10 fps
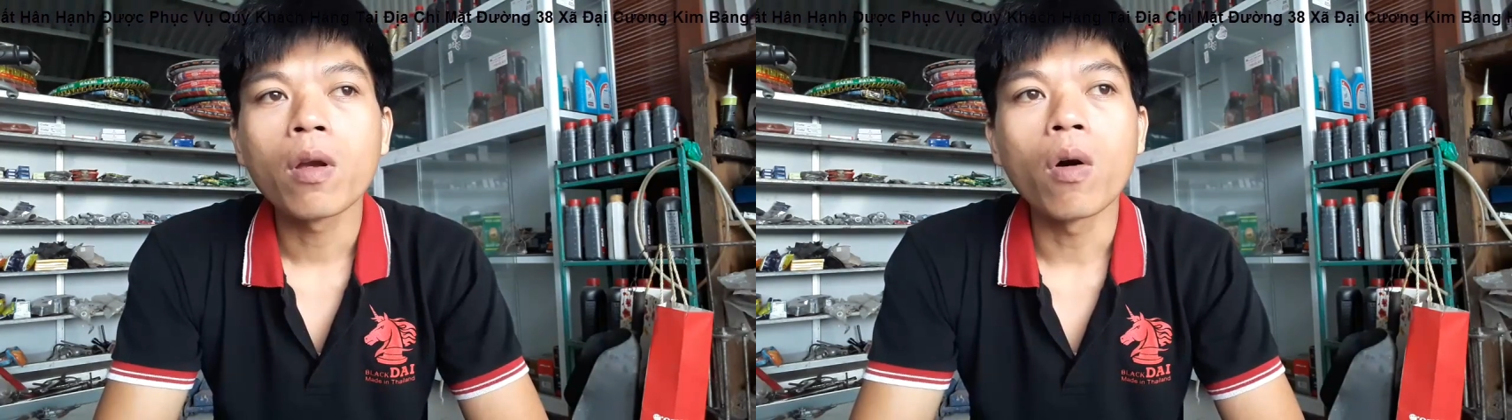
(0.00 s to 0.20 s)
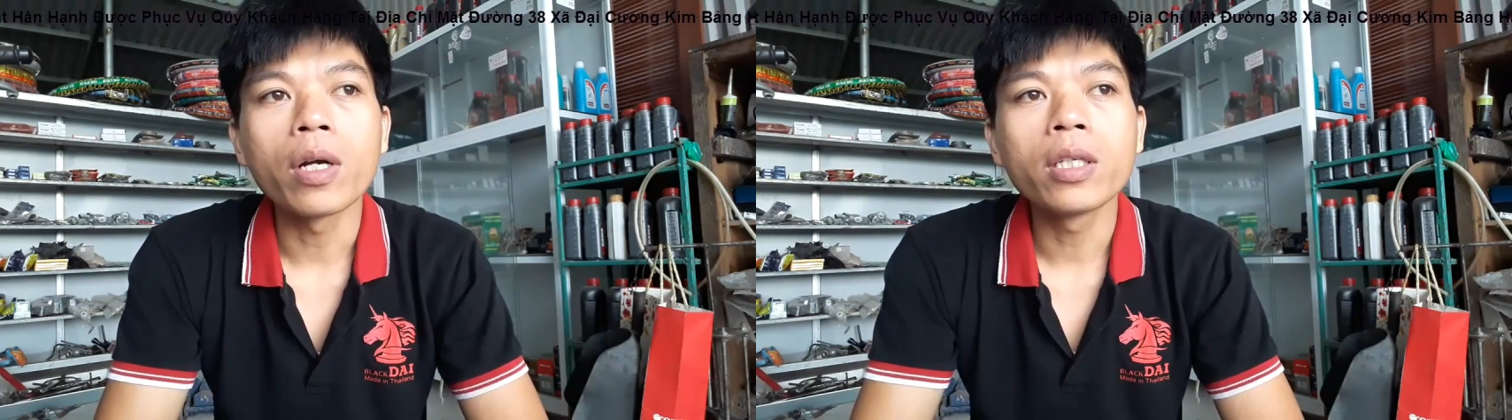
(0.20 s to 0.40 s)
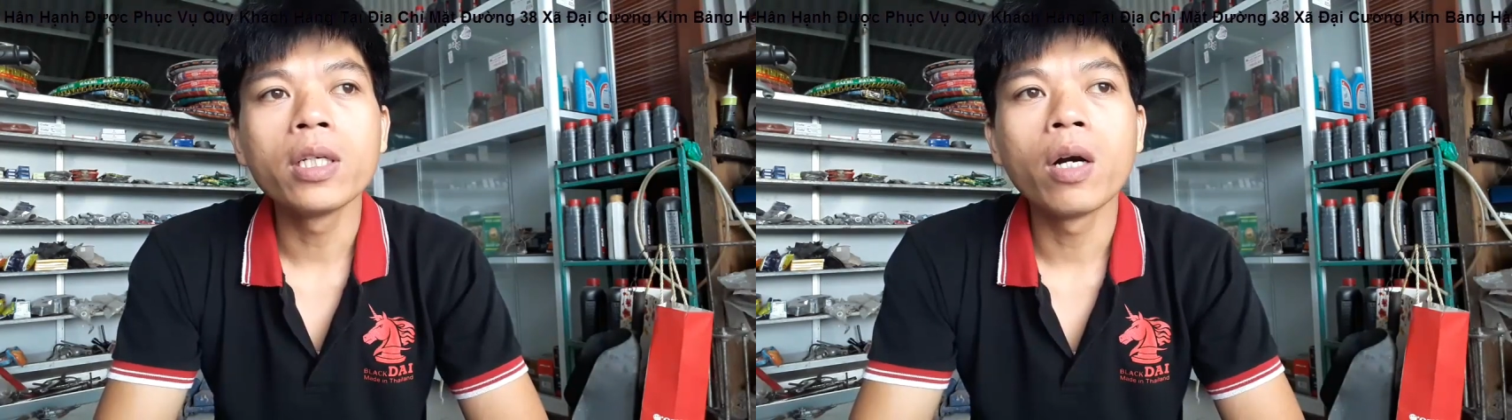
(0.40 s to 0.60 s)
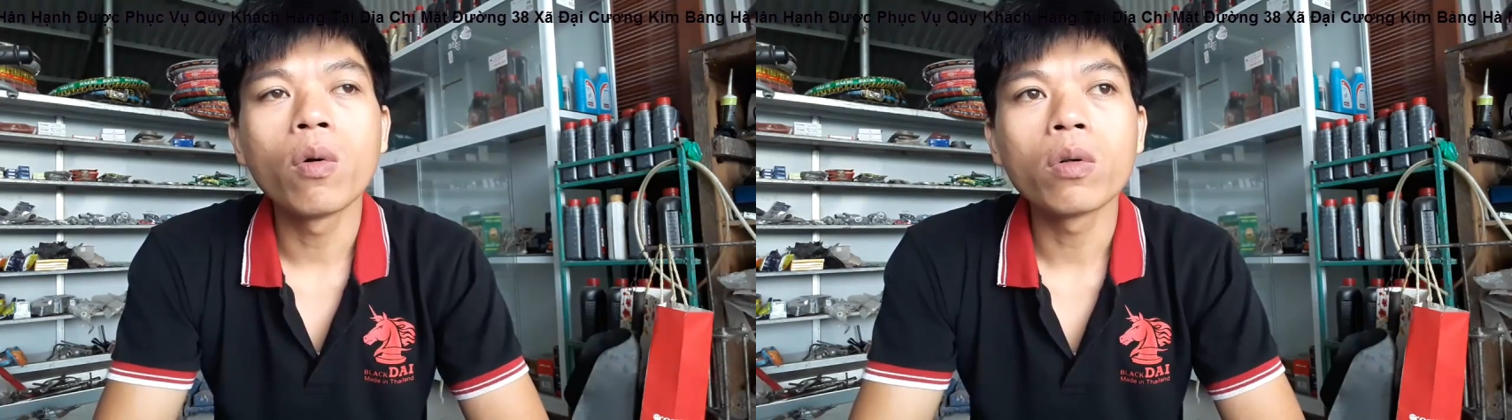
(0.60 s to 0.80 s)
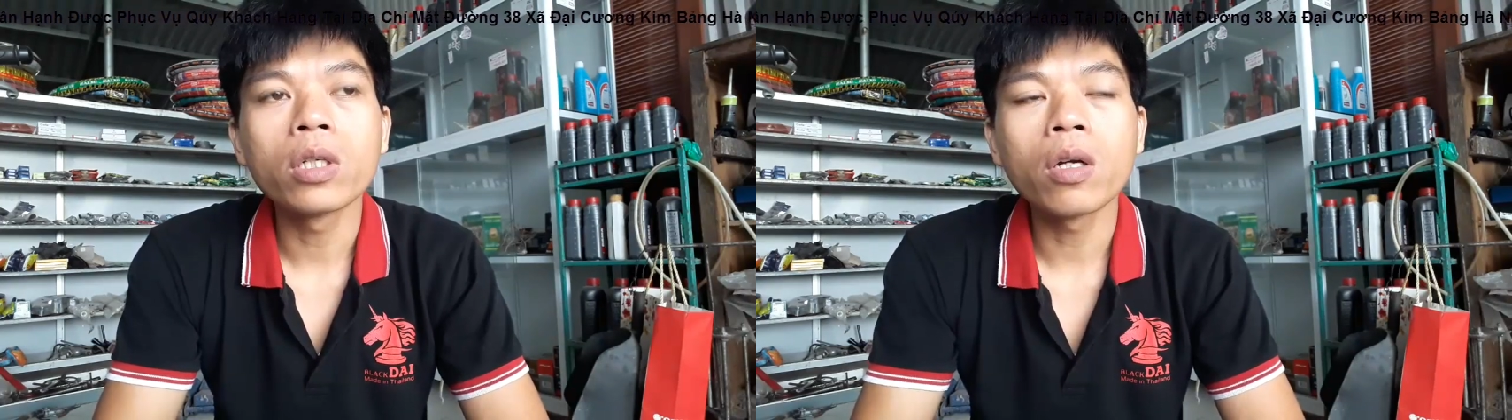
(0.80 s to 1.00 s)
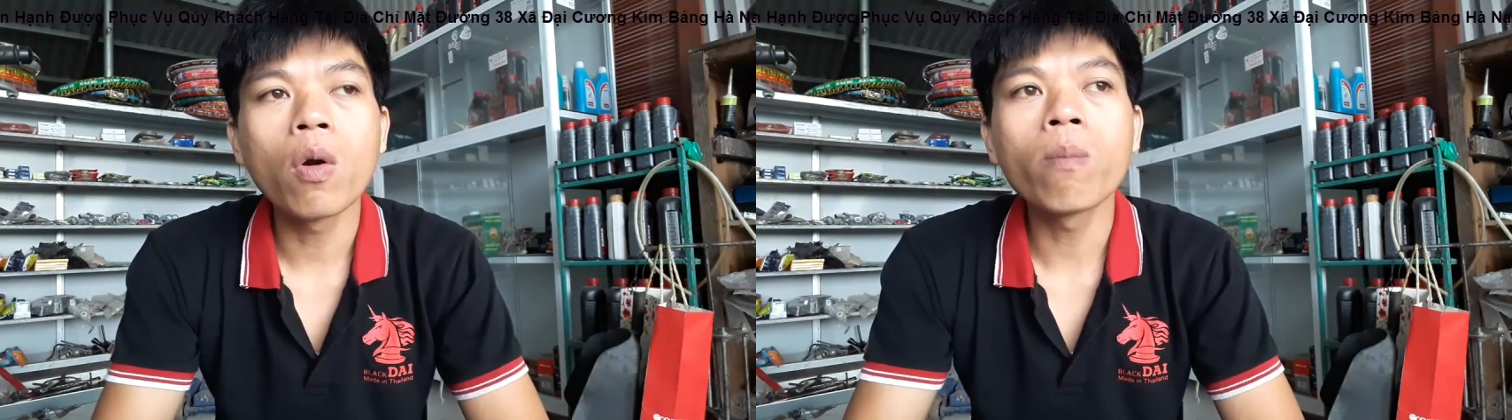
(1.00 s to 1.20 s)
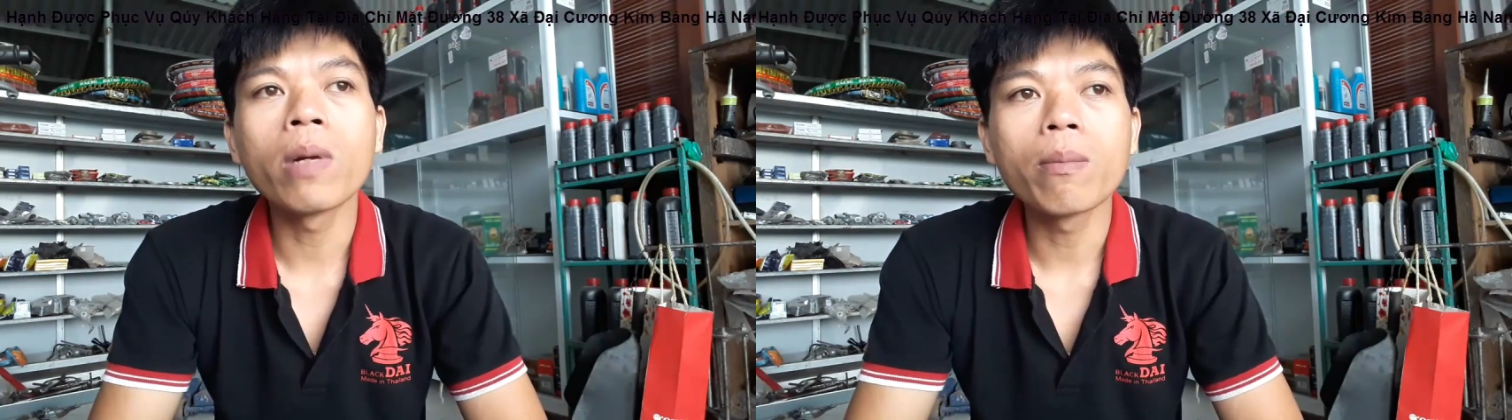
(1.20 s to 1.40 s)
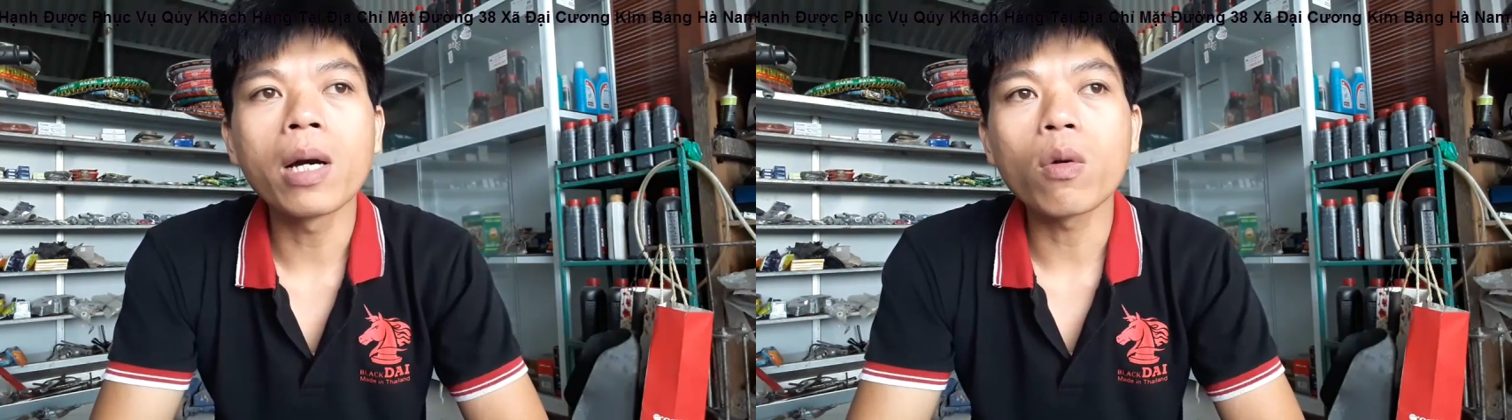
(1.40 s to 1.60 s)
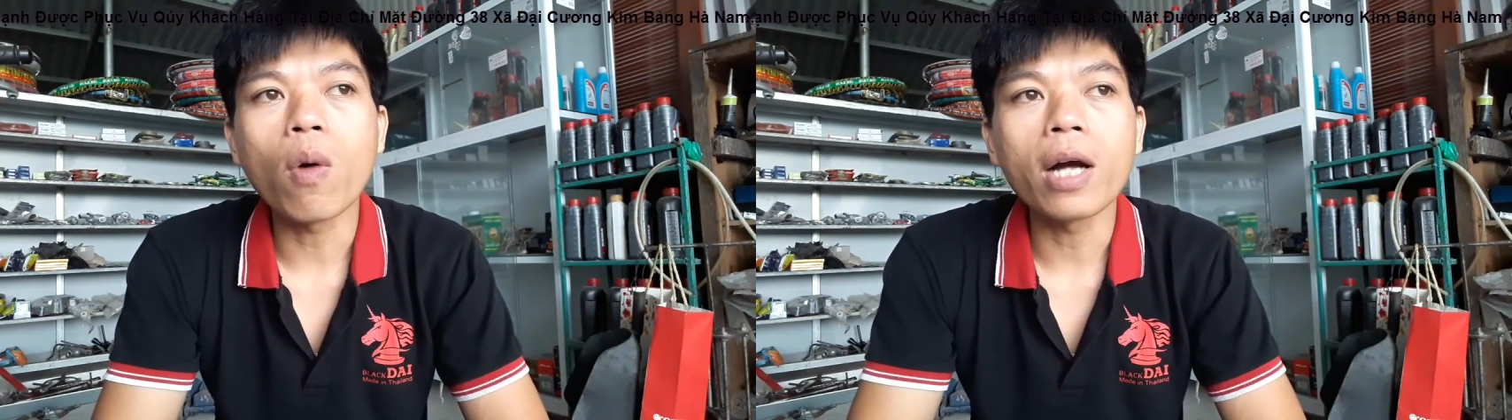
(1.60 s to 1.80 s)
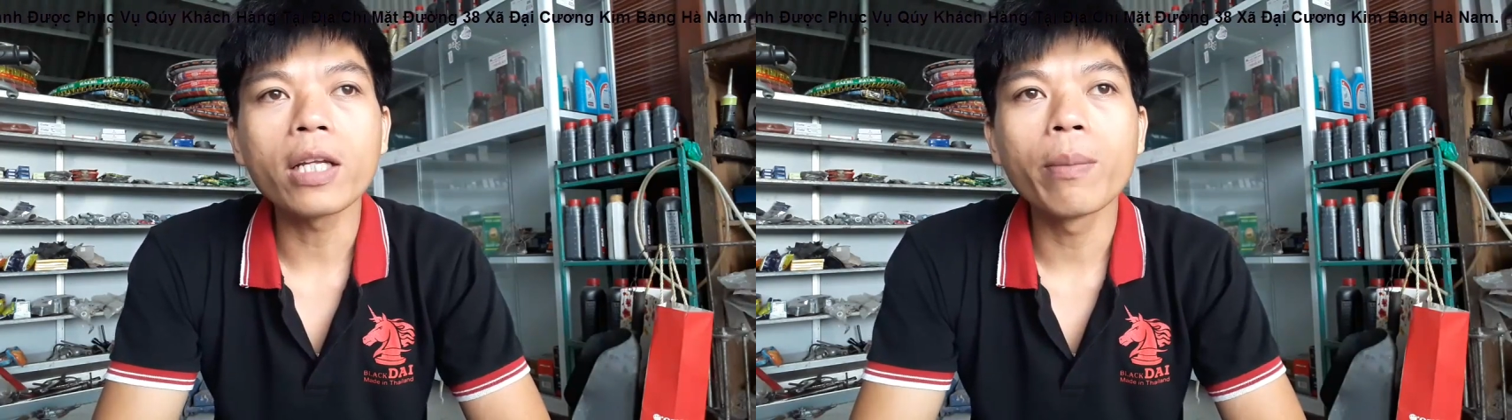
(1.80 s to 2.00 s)
có nhiều những lúc mình bận
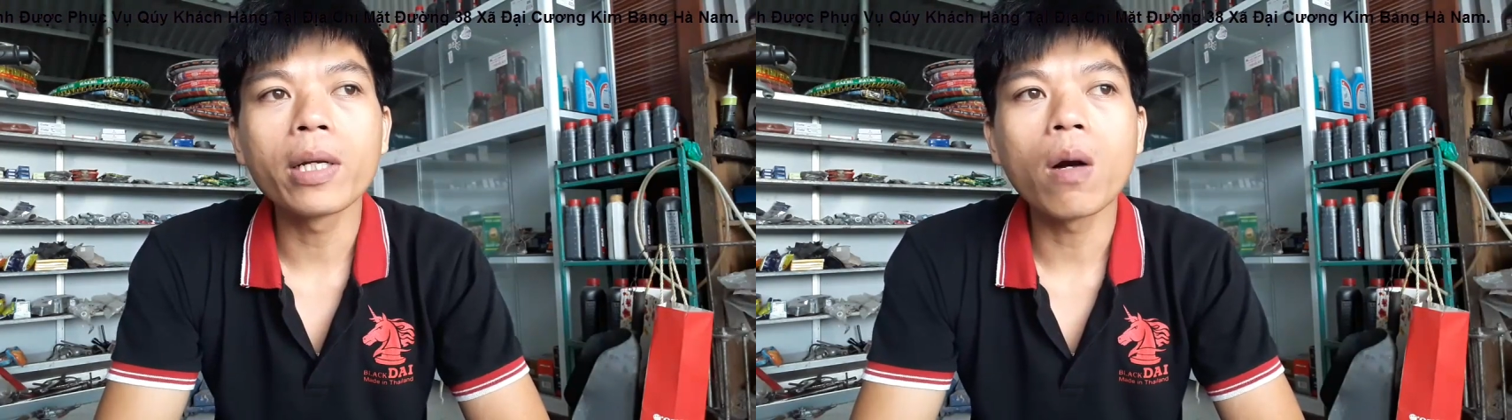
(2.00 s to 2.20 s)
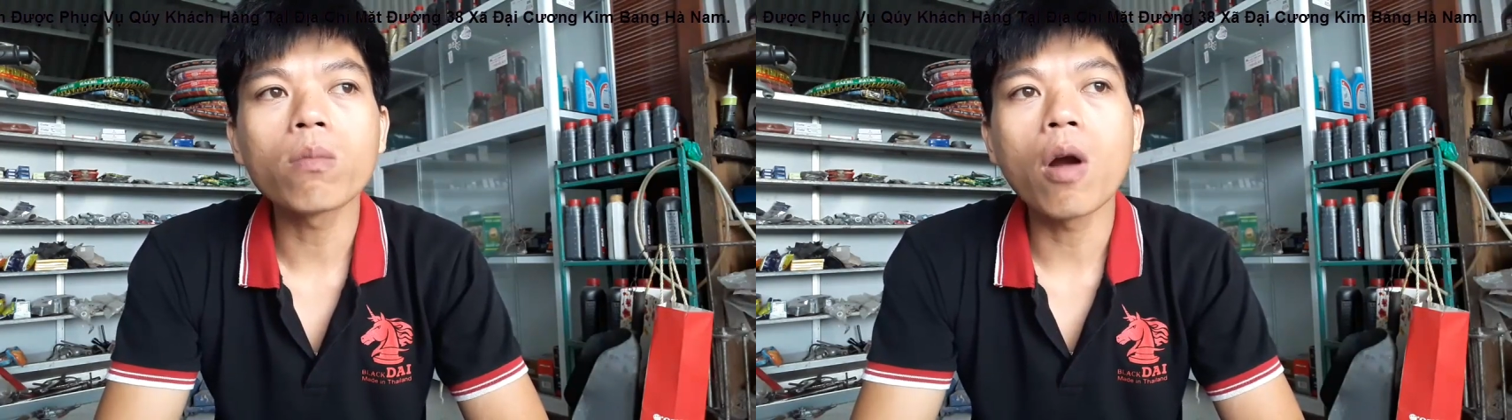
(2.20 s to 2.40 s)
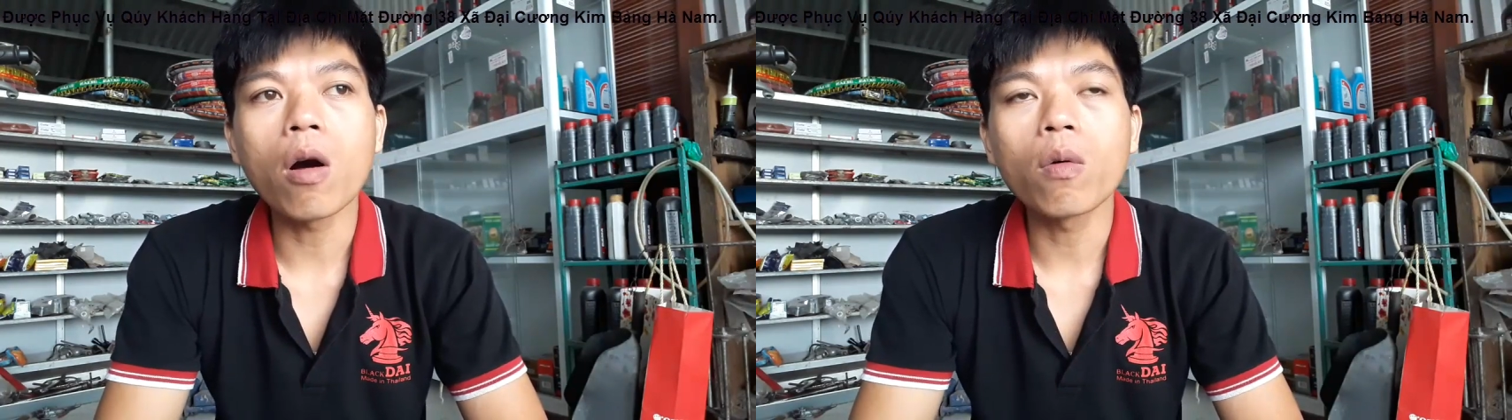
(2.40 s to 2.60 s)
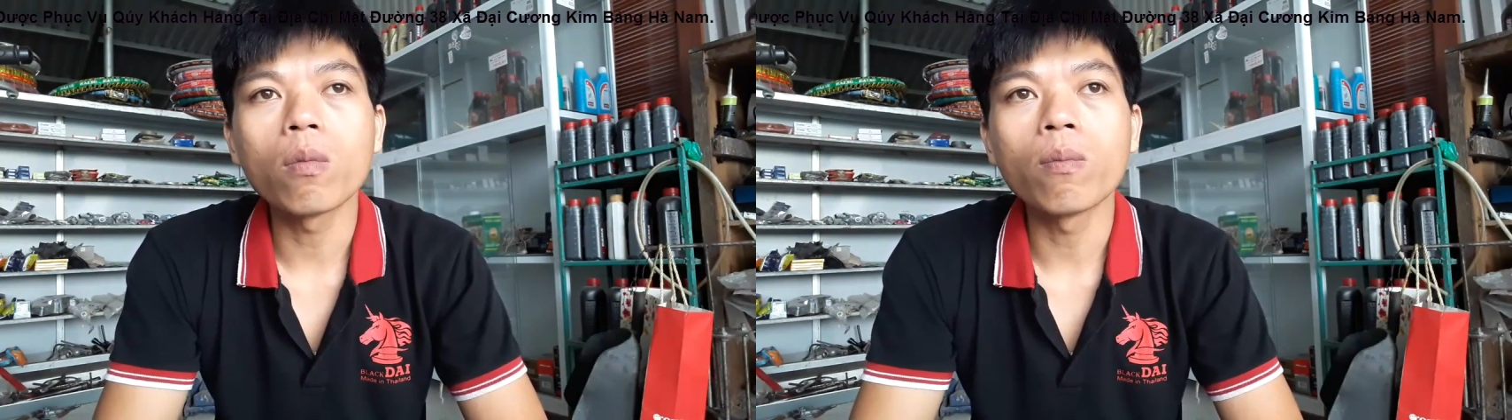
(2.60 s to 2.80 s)
quá thì mình không đọc